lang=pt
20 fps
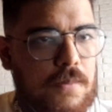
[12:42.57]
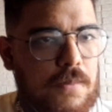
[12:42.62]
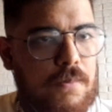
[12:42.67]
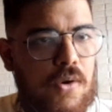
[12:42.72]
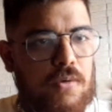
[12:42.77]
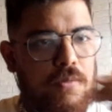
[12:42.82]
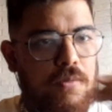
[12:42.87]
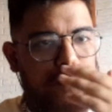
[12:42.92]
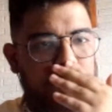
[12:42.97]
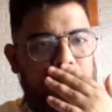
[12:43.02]

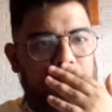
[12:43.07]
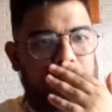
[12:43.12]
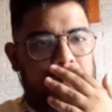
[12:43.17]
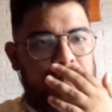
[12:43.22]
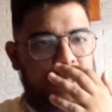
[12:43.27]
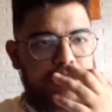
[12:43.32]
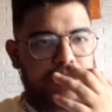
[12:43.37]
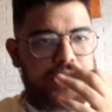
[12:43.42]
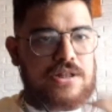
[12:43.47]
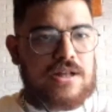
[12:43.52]
Bom, o que
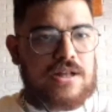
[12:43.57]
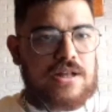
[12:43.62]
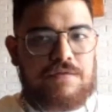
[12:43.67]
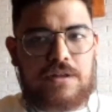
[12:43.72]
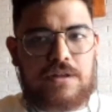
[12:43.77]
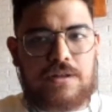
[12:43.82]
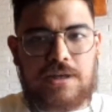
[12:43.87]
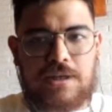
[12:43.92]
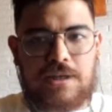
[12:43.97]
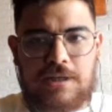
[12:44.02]
a gente está
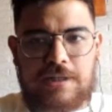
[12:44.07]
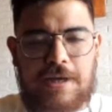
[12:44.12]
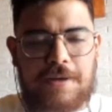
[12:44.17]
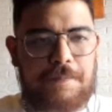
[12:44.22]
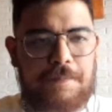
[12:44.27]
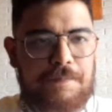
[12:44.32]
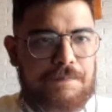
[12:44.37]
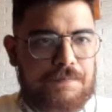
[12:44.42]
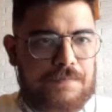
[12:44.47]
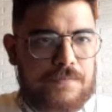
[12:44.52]
vendo aqui,
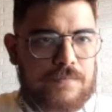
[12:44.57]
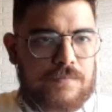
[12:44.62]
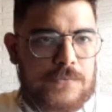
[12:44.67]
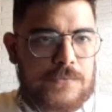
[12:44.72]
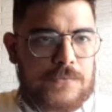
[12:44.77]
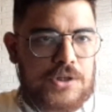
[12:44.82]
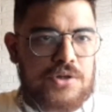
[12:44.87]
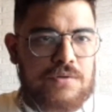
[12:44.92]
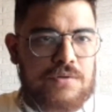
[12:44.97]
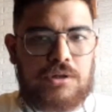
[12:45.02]
né?
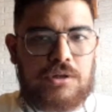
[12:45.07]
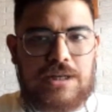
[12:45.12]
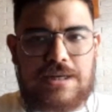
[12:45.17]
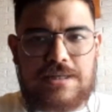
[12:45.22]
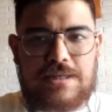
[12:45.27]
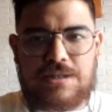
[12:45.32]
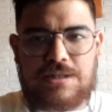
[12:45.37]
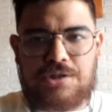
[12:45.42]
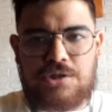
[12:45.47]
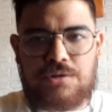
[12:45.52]
A gente viu
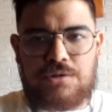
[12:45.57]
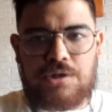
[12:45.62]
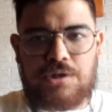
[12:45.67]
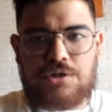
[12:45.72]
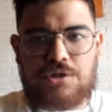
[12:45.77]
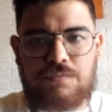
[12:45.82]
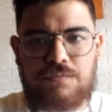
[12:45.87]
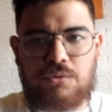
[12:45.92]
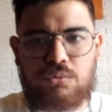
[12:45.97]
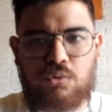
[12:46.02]
lances, a
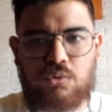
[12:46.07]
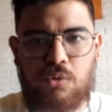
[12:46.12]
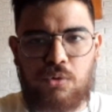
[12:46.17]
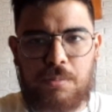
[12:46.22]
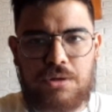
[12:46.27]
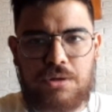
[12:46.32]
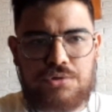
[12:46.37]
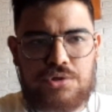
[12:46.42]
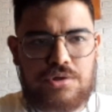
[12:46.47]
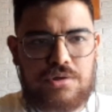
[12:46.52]
gente viu
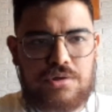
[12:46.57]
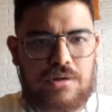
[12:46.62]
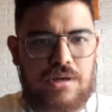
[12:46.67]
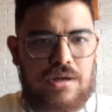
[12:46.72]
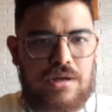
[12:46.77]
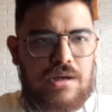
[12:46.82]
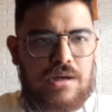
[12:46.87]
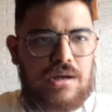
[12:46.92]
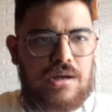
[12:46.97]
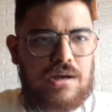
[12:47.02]
números,
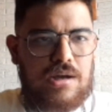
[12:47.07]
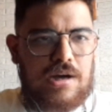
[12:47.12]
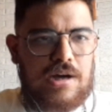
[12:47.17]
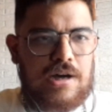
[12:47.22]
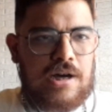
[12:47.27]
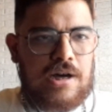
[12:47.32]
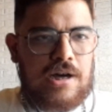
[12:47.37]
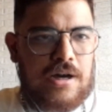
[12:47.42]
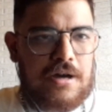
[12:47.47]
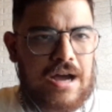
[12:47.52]

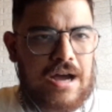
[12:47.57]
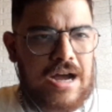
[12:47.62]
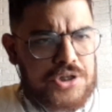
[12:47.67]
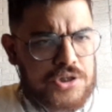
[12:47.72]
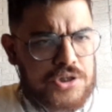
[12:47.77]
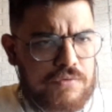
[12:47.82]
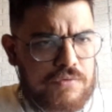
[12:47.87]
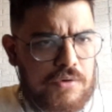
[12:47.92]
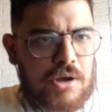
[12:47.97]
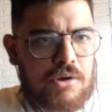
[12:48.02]
Uh,
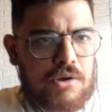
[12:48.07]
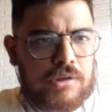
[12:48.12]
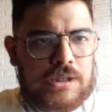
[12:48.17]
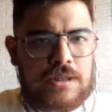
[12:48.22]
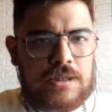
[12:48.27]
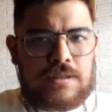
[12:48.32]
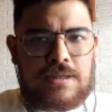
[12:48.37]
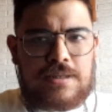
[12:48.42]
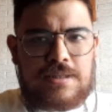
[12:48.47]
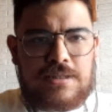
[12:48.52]
acho que foi uma
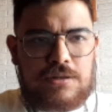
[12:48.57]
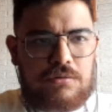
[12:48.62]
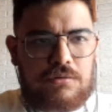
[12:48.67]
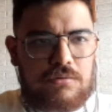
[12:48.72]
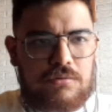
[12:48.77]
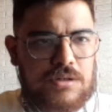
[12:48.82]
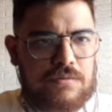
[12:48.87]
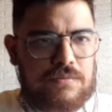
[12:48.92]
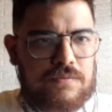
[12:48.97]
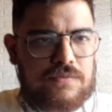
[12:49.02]

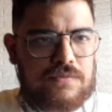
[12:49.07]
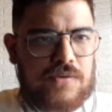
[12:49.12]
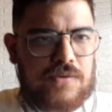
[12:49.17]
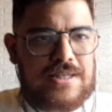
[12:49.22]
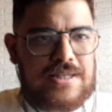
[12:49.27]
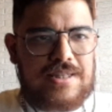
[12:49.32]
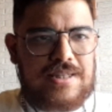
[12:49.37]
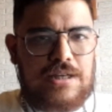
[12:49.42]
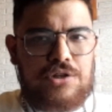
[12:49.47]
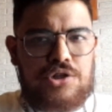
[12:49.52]
contratação que
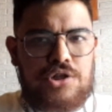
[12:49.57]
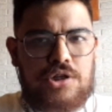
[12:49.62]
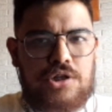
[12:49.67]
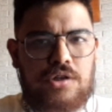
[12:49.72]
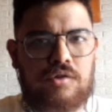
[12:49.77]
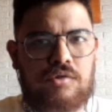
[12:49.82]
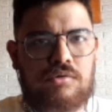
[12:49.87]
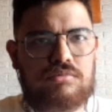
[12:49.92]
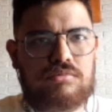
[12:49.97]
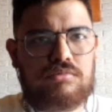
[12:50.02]
faz
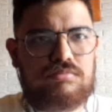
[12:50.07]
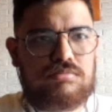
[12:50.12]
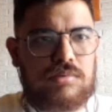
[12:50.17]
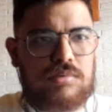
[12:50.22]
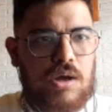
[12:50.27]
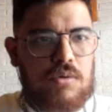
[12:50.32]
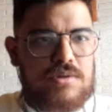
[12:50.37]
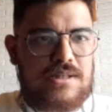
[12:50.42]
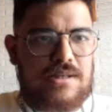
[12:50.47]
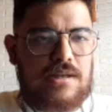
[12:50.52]
sentido,
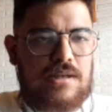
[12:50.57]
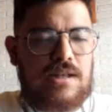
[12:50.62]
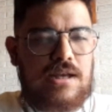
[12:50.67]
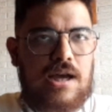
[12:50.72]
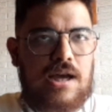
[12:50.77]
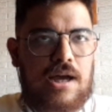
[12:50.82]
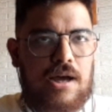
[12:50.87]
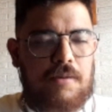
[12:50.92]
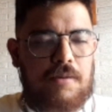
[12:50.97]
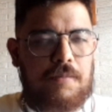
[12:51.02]
não
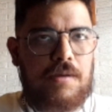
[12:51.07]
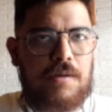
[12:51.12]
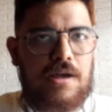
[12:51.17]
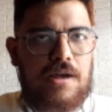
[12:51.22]
seria